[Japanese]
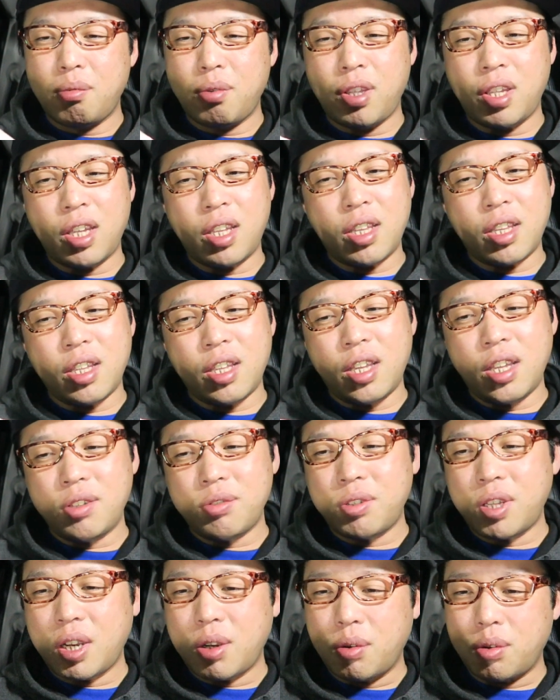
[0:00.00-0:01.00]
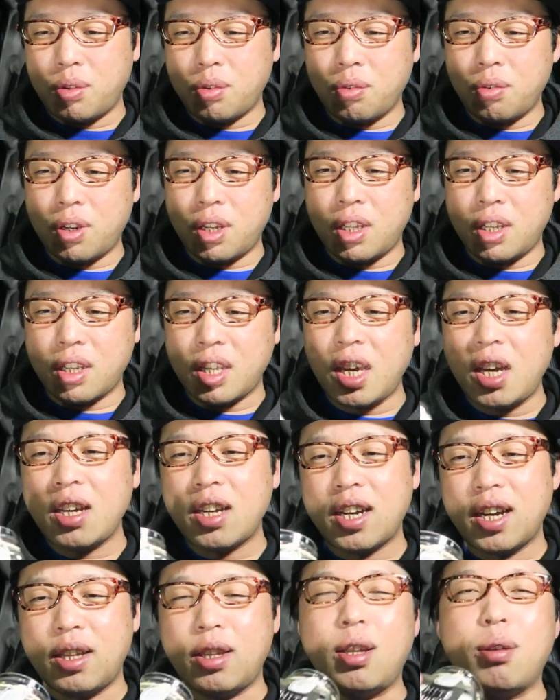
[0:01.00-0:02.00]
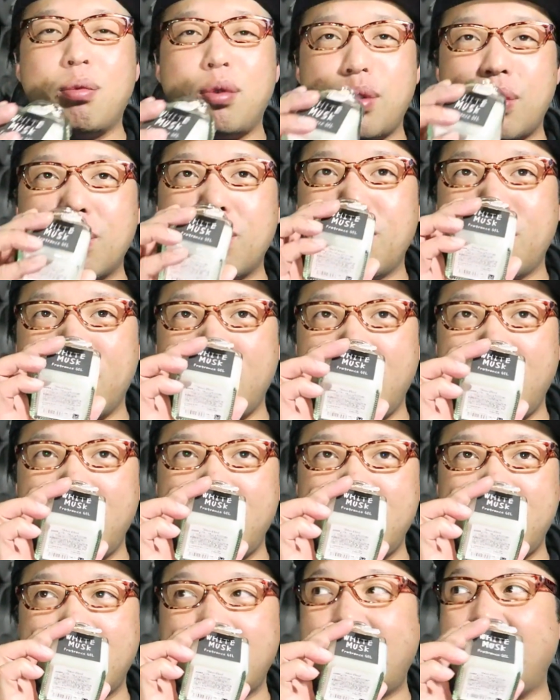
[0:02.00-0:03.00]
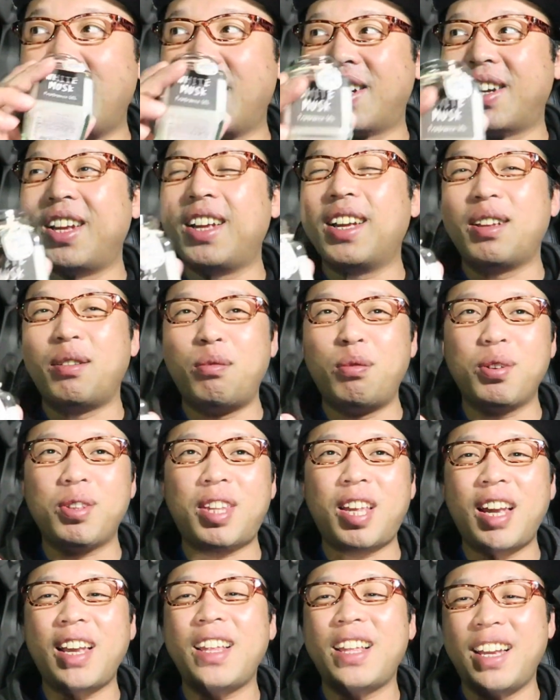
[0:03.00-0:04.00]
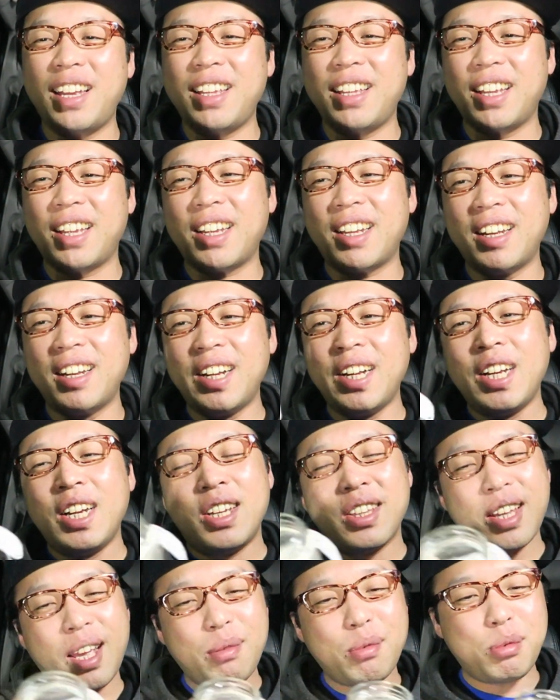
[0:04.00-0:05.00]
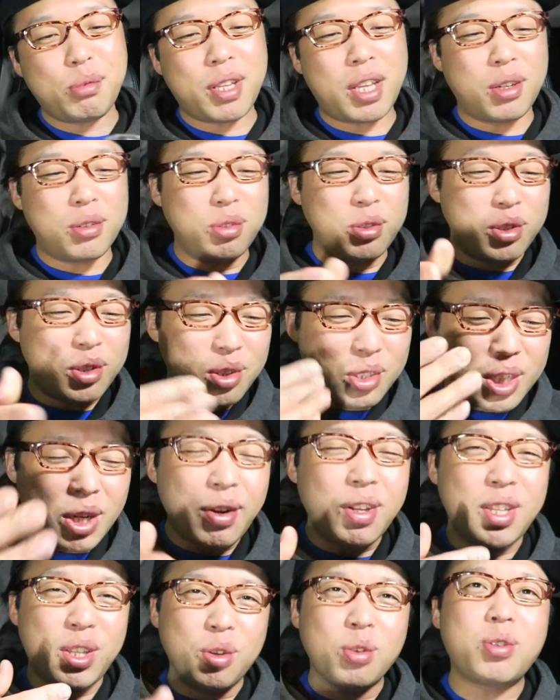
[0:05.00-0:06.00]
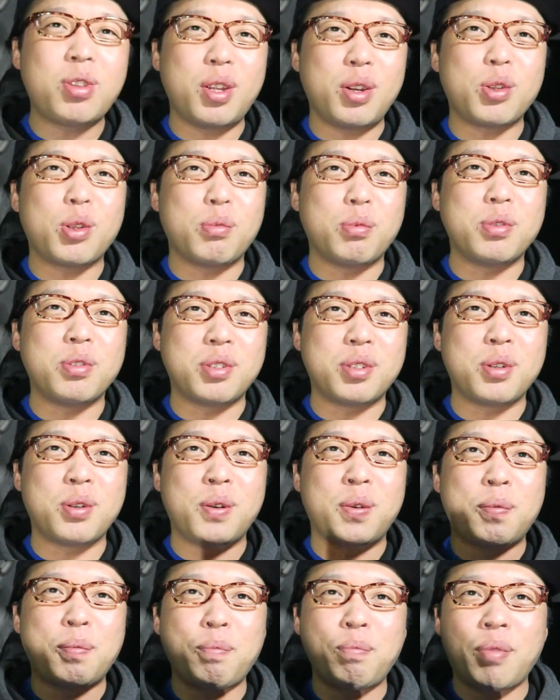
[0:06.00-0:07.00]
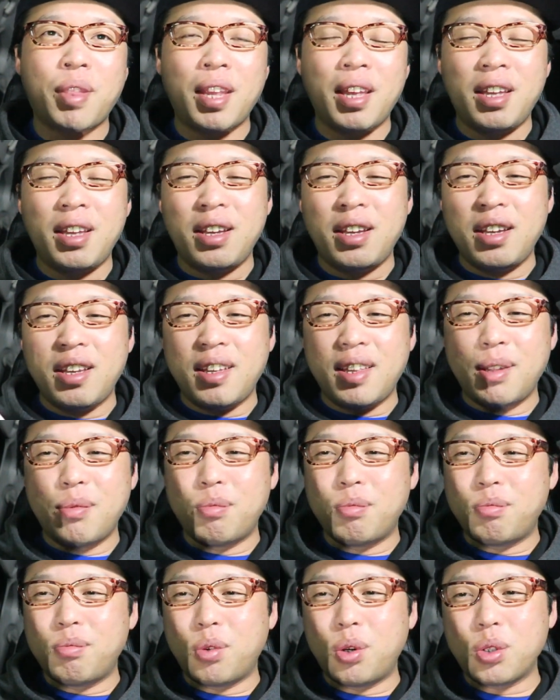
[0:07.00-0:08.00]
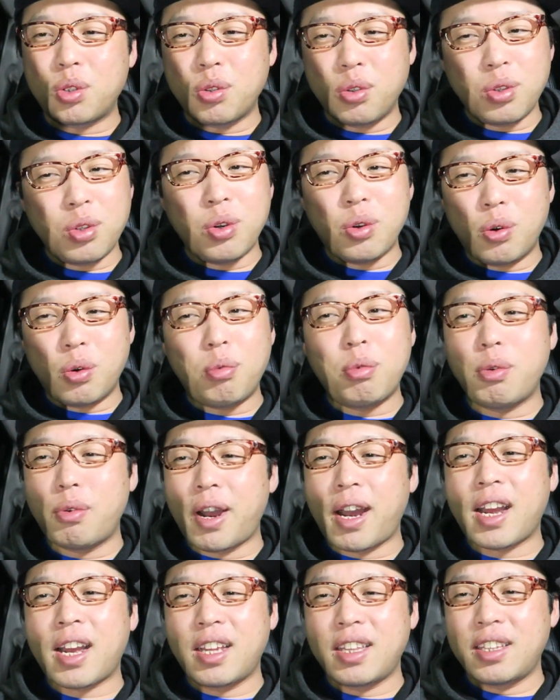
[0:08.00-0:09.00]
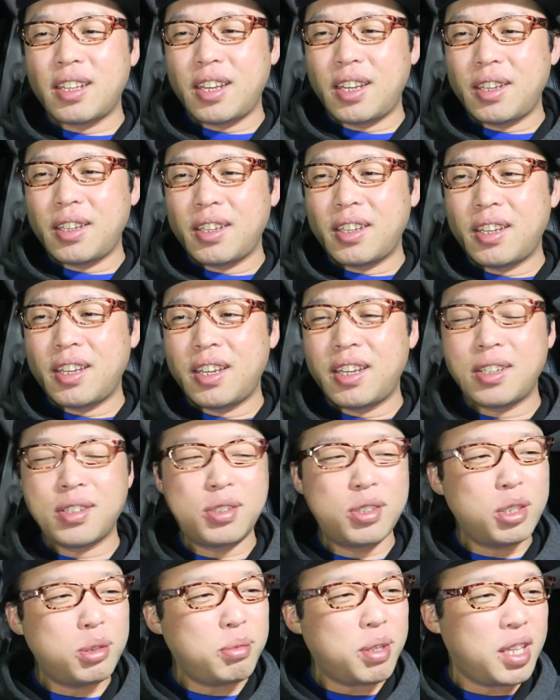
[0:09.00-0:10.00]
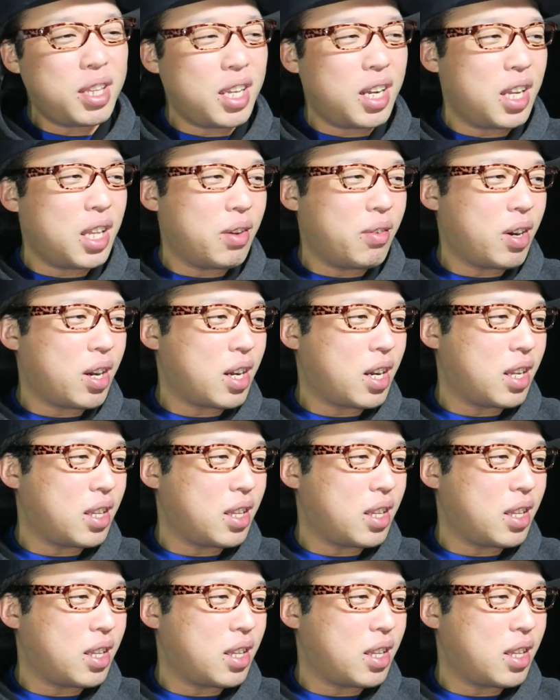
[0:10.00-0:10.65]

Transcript: 家、家の中置いとこうかな。玄関にでも置いとこうか。せっかくもったいないんだね。多分まだうっすらは匂ってると思うんですよ。でもほとんどほぼわかんない。車の中でわ